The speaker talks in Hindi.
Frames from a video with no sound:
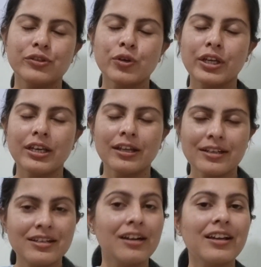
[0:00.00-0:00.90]
जो ये
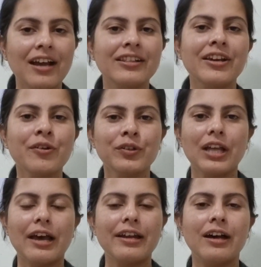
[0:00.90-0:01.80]
रिजल्ट का दिन
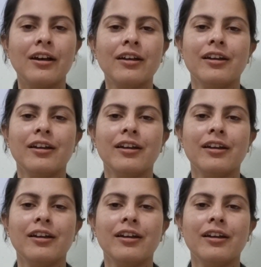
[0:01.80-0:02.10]
होता है ना